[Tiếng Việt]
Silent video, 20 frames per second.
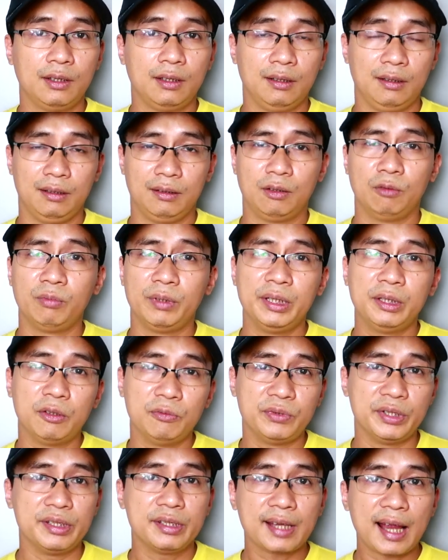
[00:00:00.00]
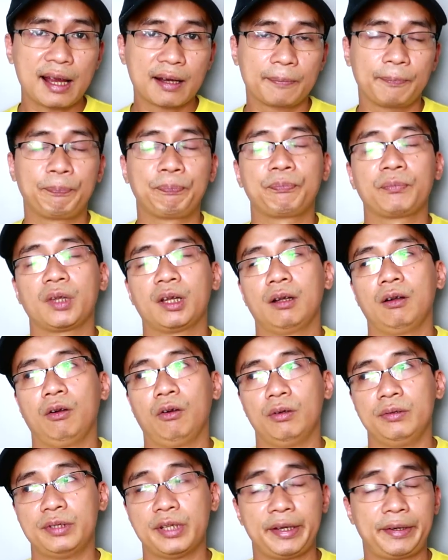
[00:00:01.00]
thông tin không chính xác
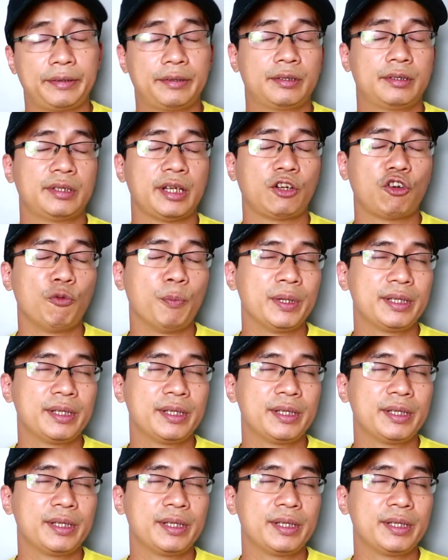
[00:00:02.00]
còn check